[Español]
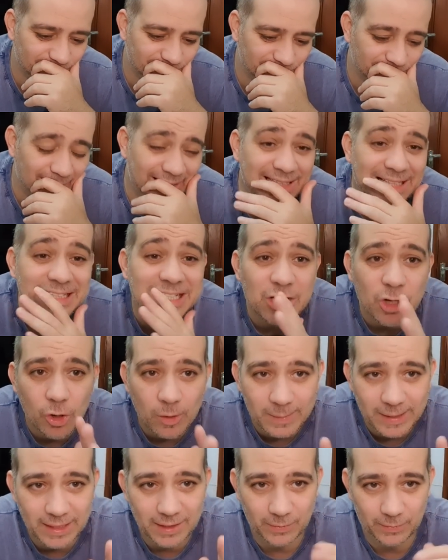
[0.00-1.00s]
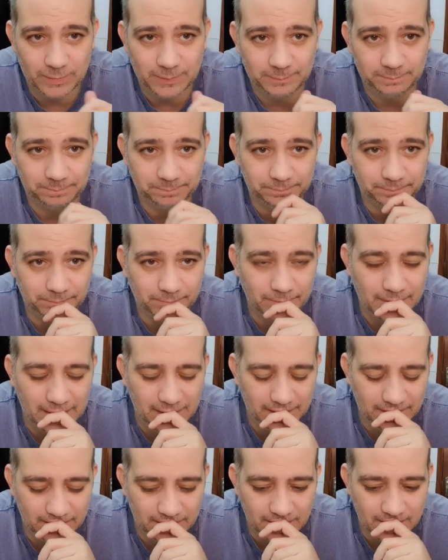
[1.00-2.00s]
más de 5.000 euros,
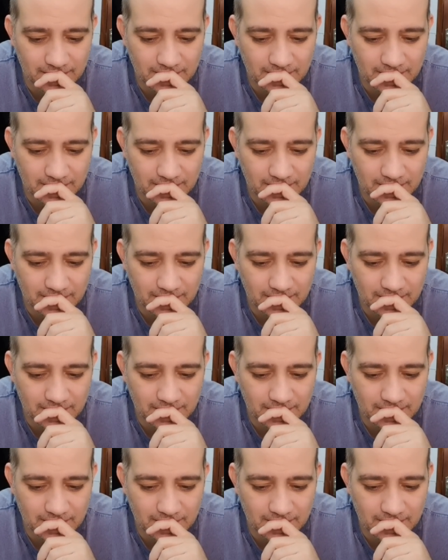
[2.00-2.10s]
¿vale?